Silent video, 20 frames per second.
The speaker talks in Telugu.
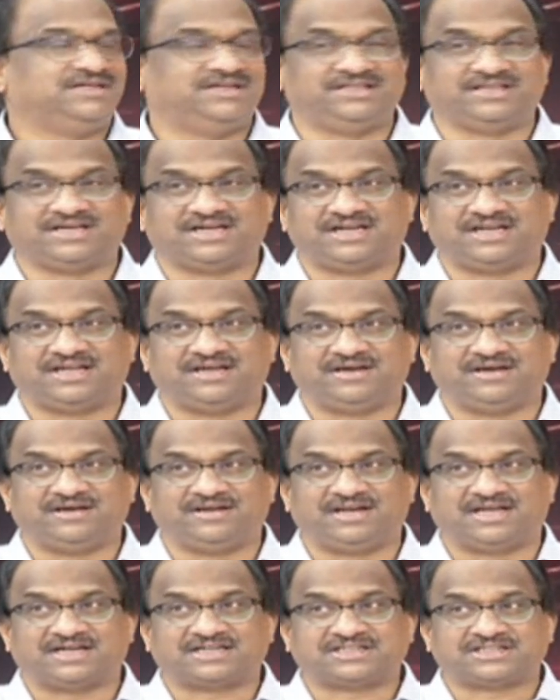ఎందుకంటే
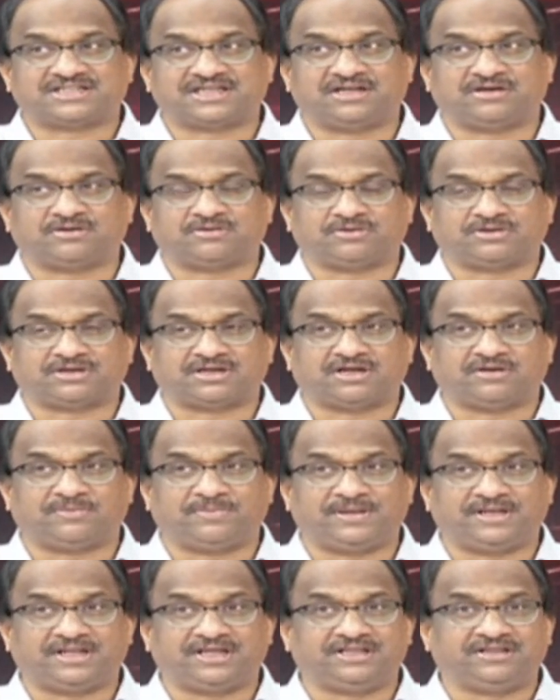లక్షల కోట్లకు
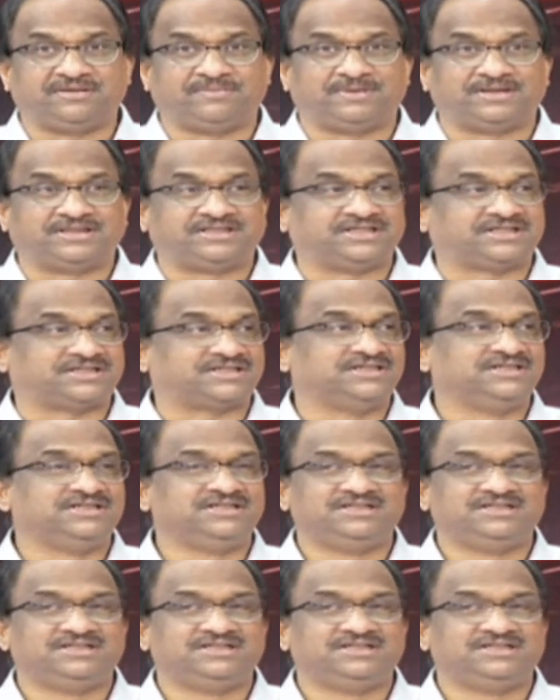పెరిగింది బడ్జెట్